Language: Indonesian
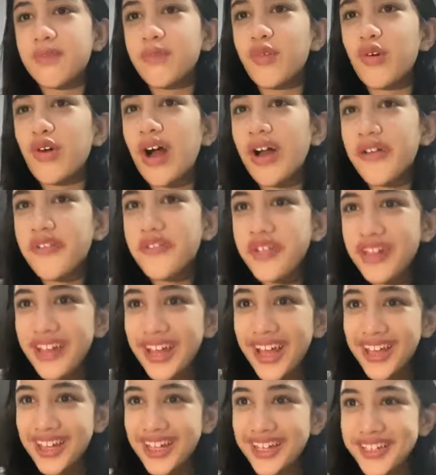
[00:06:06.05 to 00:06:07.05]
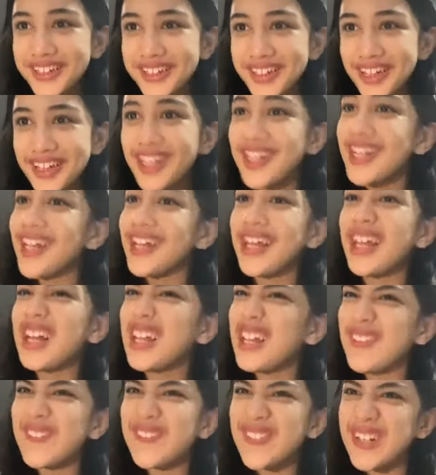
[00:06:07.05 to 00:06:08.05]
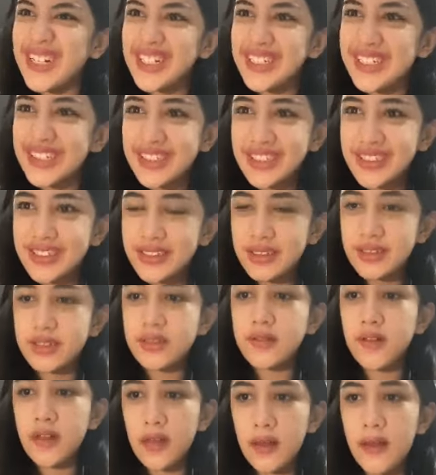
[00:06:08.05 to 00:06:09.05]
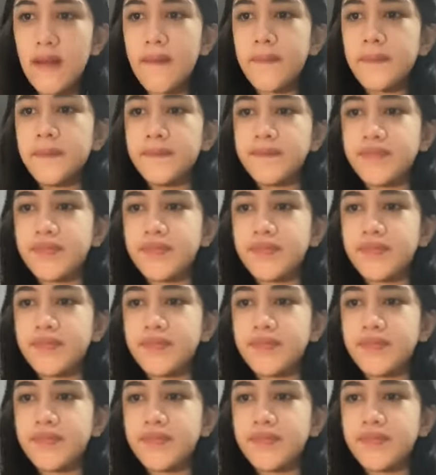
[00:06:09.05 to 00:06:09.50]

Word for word: muka aku kelihatan atau nanti gelap banget ya yeah.